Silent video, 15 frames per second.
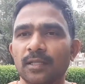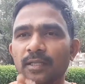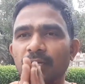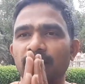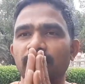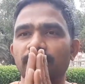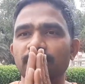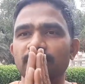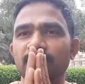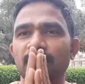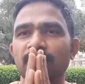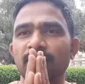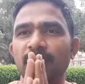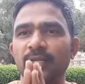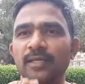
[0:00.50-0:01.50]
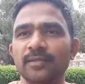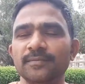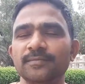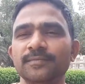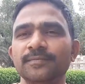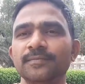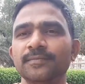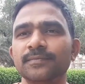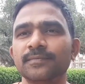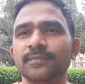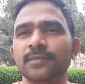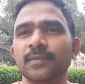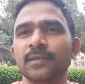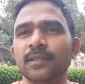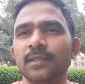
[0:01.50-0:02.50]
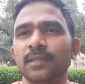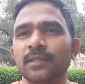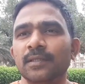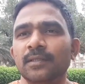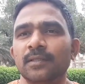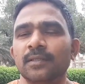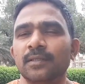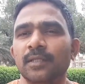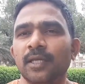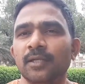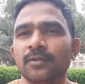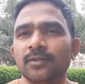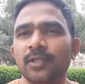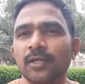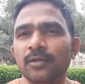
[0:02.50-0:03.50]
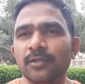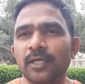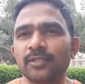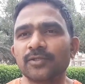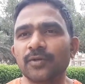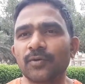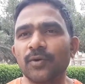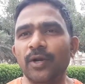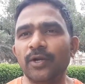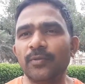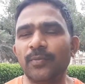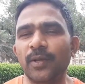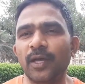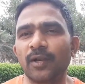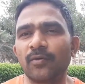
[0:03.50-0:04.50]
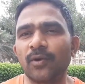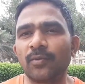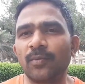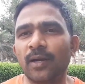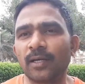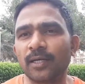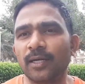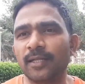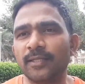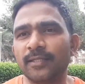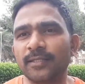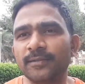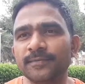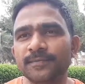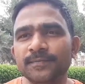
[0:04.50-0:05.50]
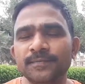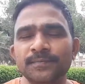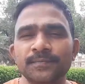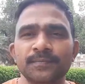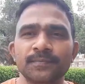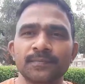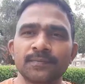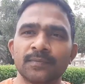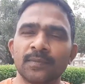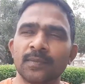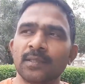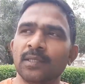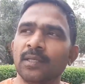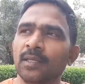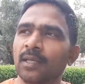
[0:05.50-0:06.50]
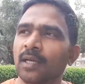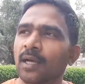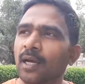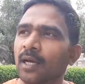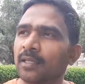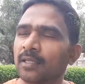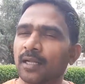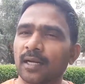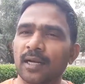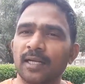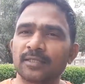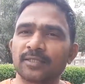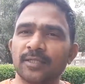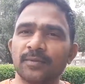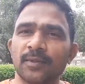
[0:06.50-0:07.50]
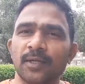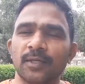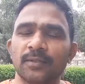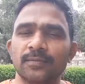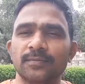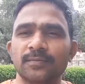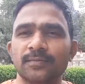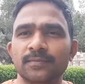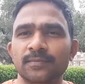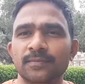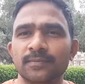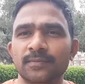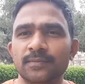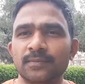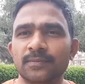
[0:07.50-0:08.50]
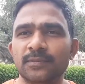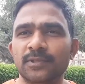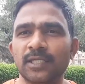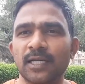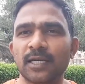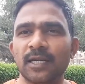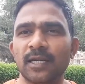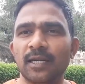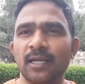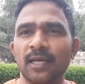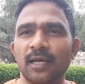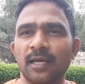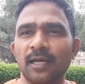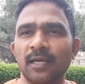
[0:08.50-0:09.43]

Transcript: అందరికీ నమస్కారం అండి నేను తెలుగుదేశం కోయట్ పిఆర్ఓన్ మాట్లాడేది ఆంధ్ర రాష్ట్రంలో జగనన్న